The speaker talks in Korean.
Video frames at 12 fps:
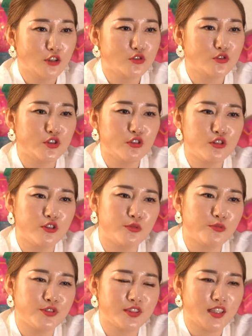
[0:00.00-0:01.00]
국경을
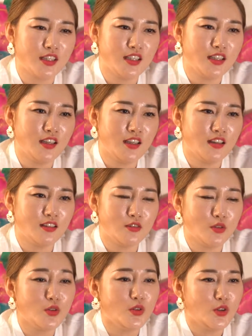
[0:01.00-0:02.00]
넘는
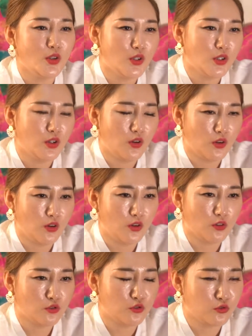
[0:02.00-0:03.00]
사랑도
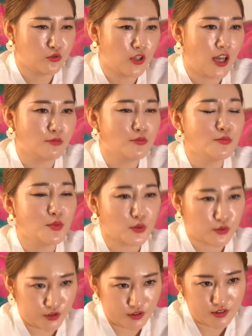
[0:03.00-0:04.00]
어, 궁합은 볼
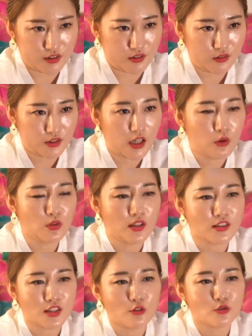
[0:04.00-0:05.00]
수 있어요. 음.
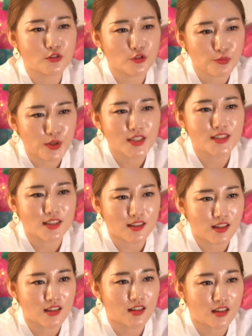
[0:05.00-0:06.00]
타고난 사고줄
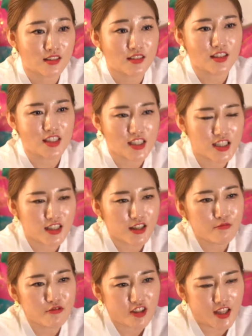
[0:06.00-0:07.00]
팔자가 다들 있기
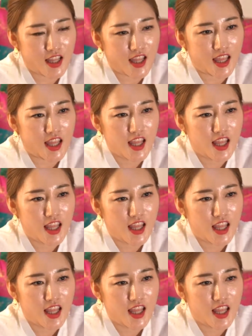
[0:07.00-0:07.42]
때문에